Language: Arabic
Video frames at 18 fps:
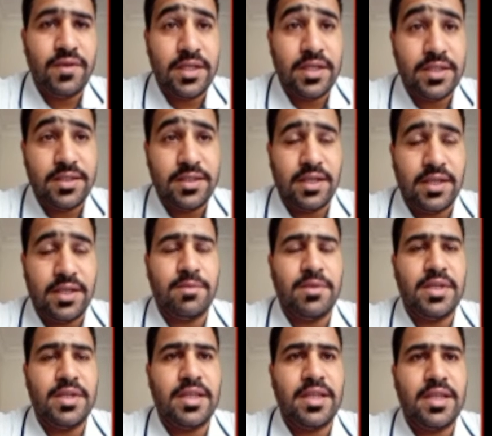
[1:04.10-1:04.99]
الليس يعني
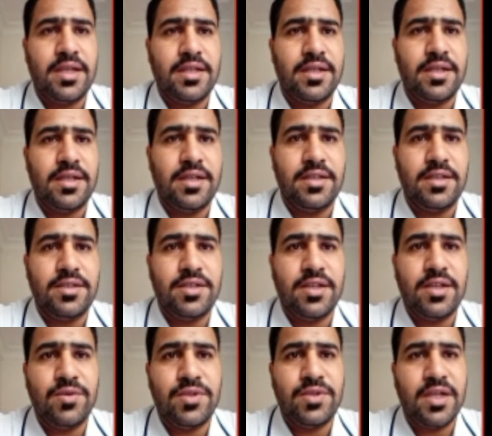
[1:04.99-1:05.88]
من طلع
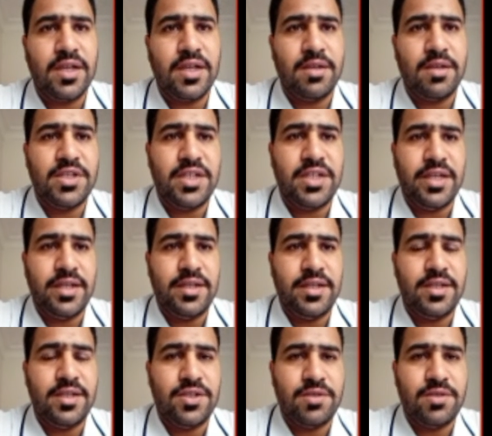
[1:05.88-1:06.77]
الثانوي التاهيلي ما
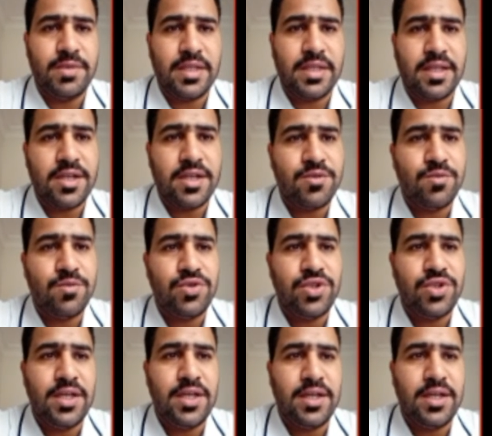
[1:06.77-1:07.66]
تعانيش ما تلقاش
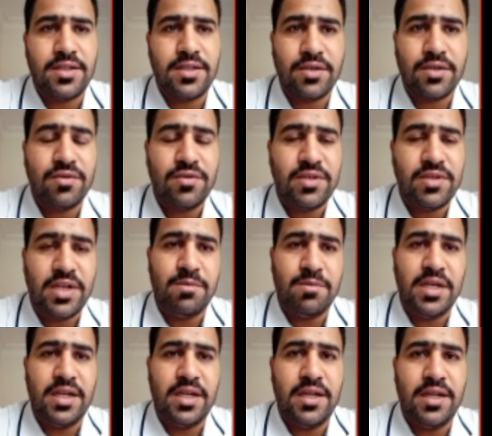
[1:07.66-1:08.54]
مشكل سيرتو
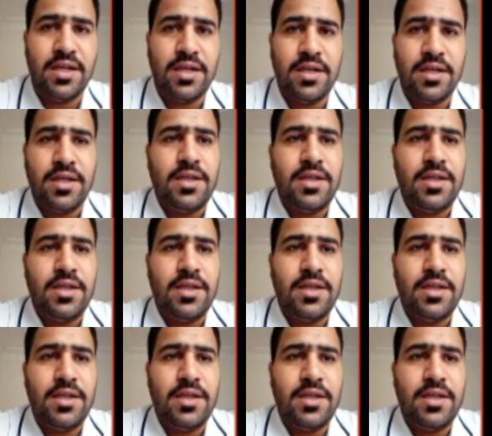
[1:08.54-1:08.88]
التعميل